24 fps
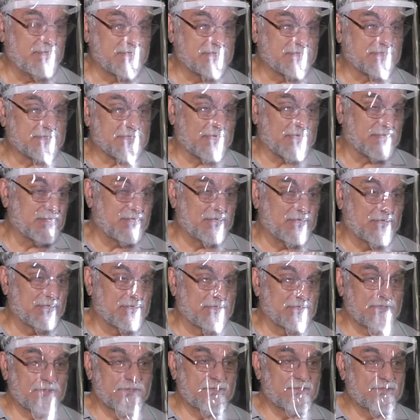un
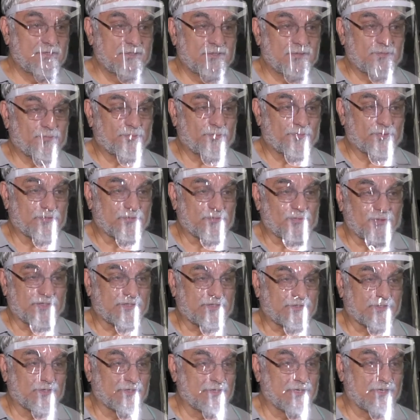incendio por
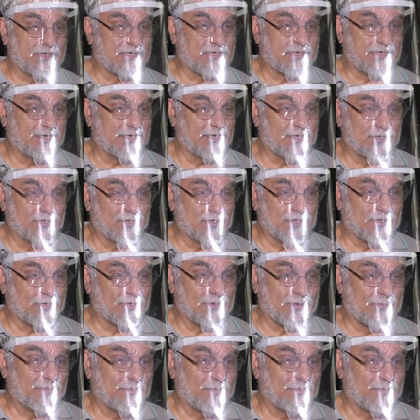cuestiones que no nos